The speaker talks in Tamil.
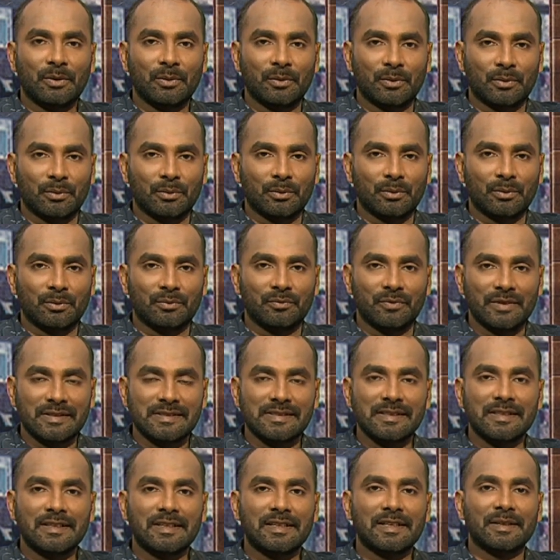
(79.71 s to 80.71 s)
ஒரு
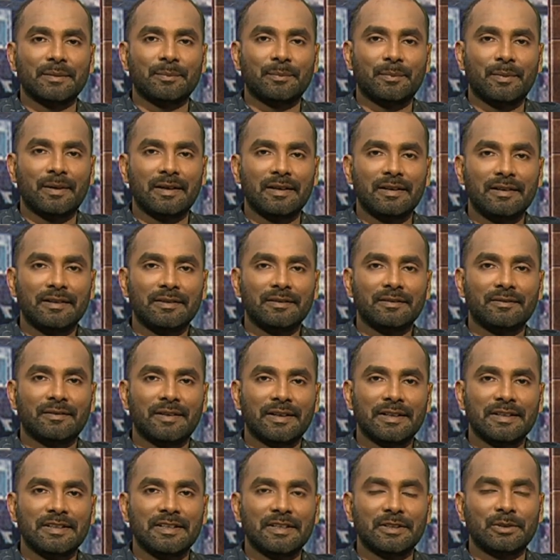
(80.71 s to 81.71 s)
விசேட பல்
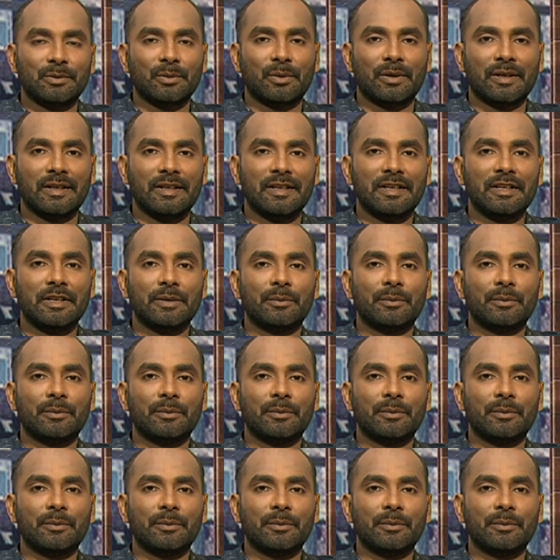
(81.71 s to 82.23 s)
வைத்தியத்துறையிலே